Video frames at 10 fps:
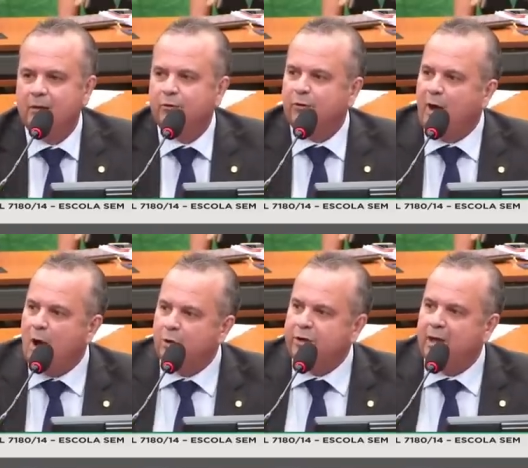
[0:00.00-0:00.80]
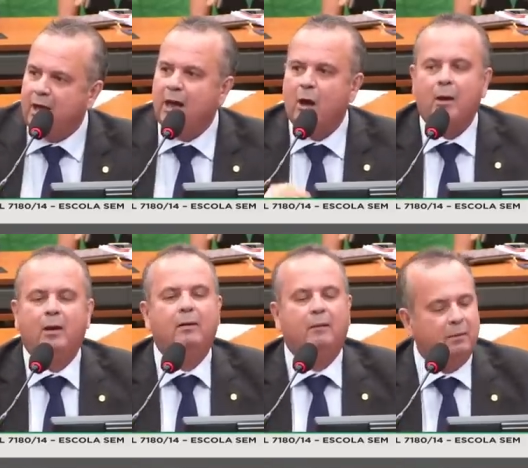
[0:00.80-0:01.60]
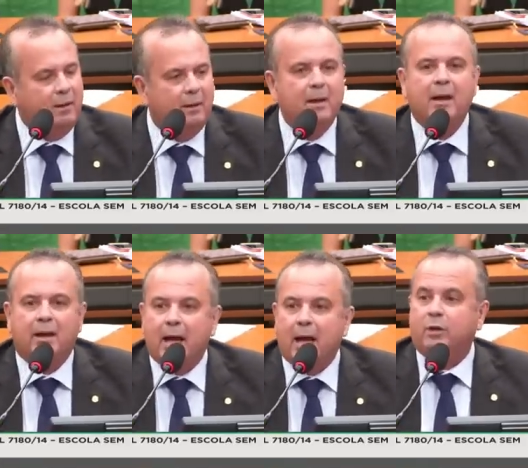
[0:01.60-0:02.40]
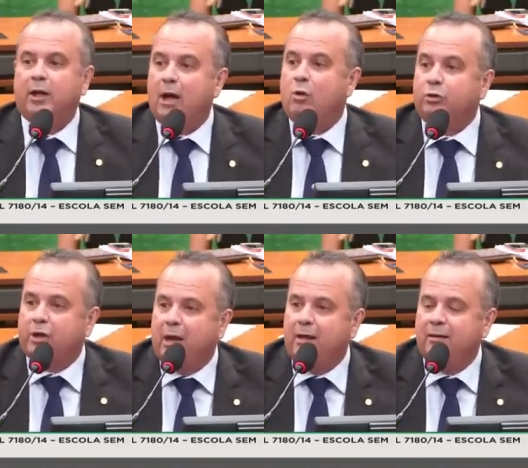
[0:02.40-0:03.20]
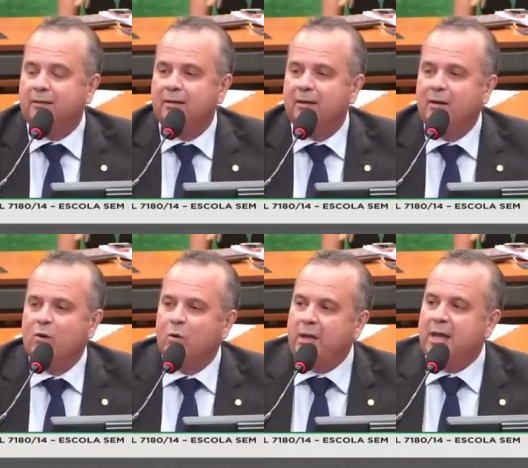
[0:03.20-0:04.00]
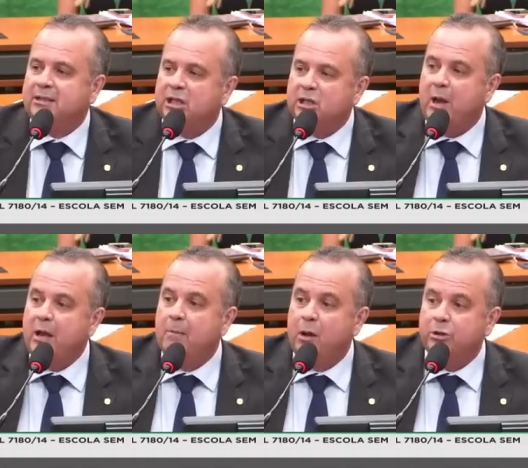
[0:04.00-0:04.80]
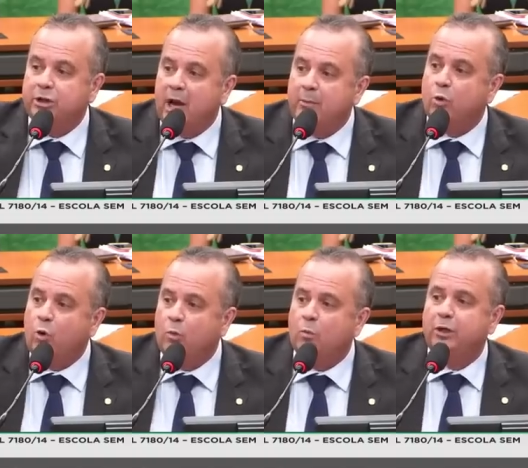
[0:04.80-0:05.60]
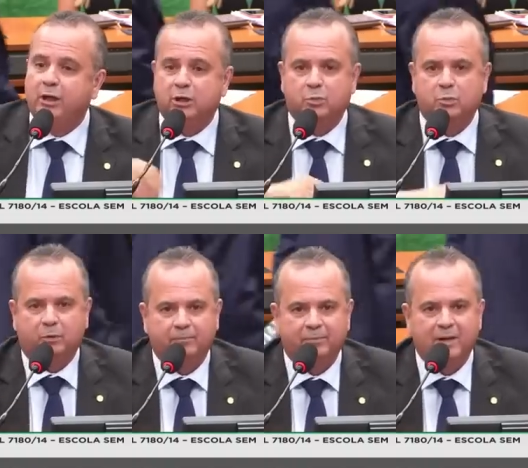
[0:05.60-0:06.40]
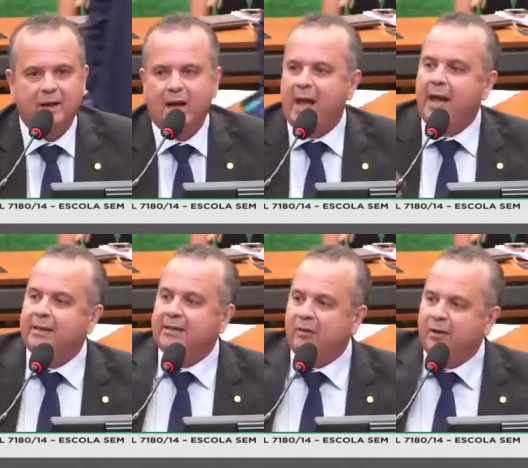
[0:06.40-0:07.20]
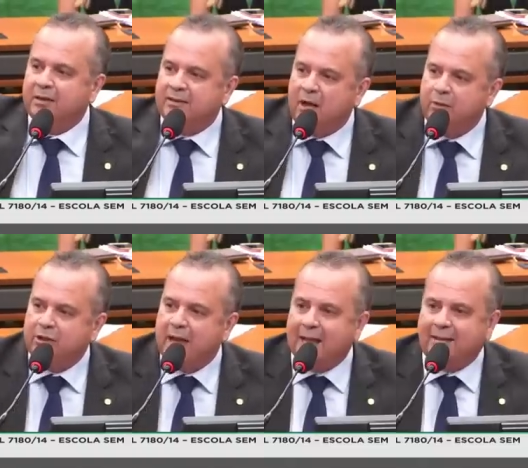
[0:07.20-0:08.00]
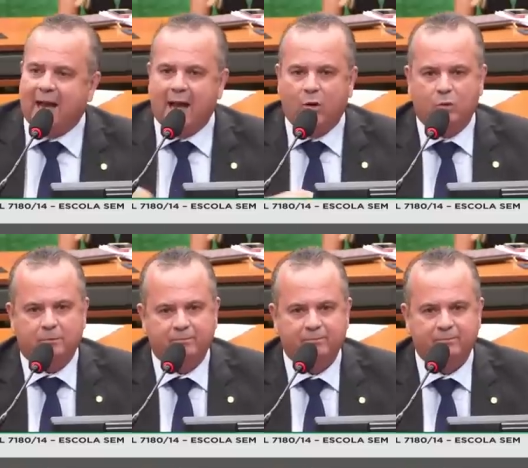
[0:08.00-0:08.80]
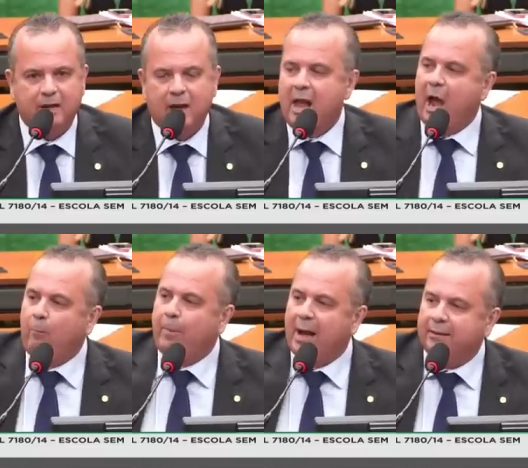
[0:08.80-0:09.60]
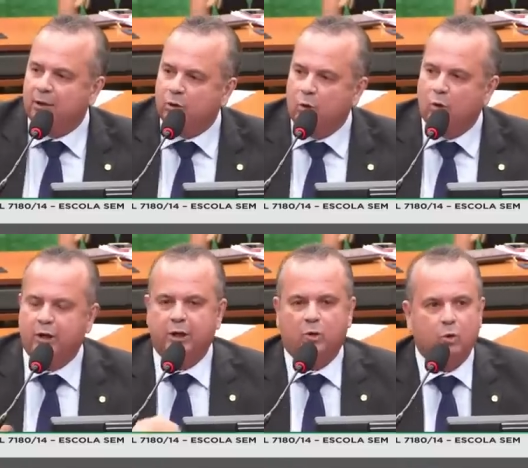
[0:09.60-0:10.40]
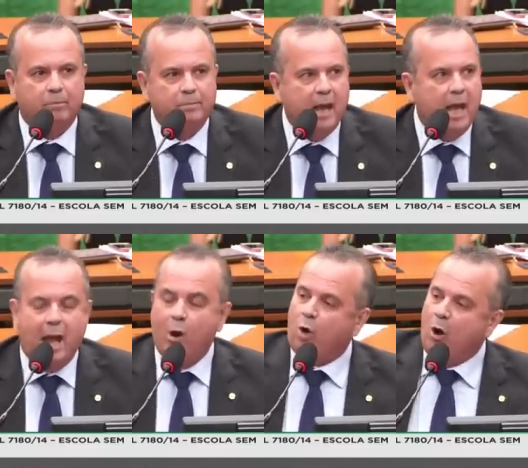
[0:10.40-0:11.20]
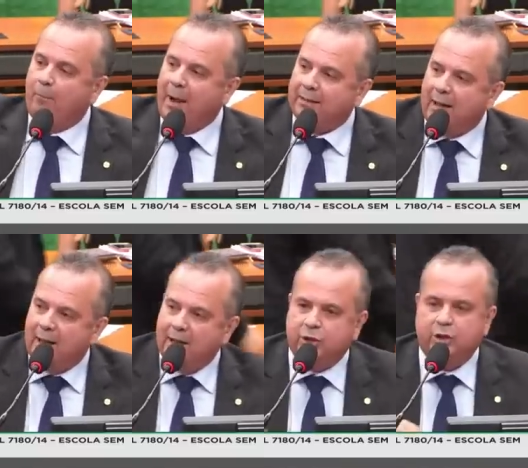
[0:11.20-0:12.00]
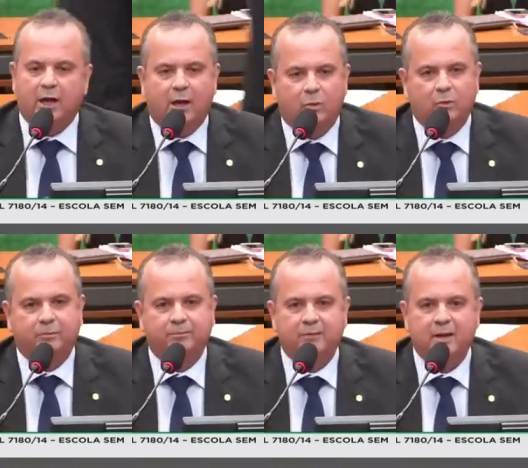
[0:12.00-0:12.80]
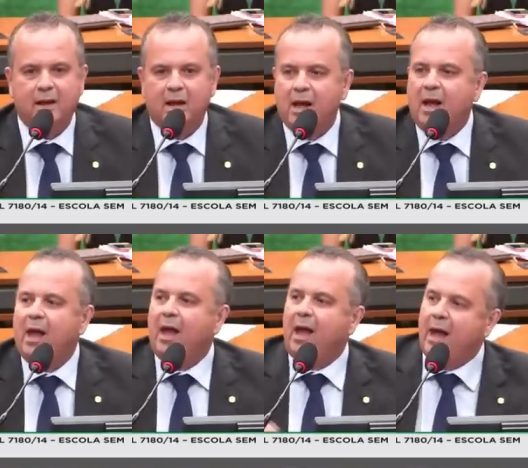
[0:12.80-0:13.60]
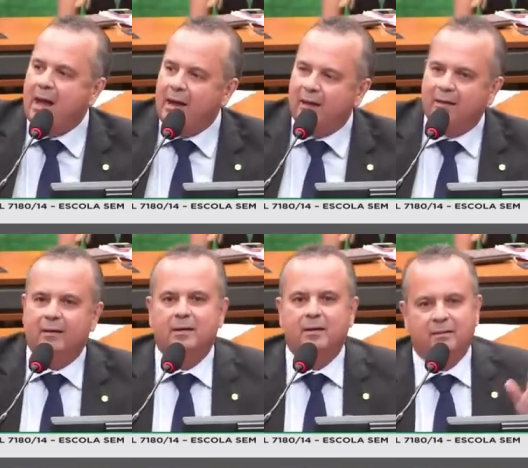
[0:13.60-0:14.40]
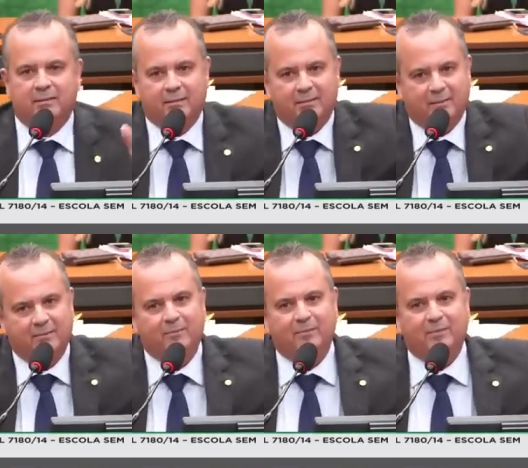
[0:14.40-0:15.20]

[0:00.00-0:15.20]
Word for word: Volte a. Claro que não tem. O nazismo é irmão gêmeo do comunismo. Ai, é intervenção estatal. História, É o Marinho, partido único. História, é o combate à religião. História, vai ler história, história Rogério. Vai ler.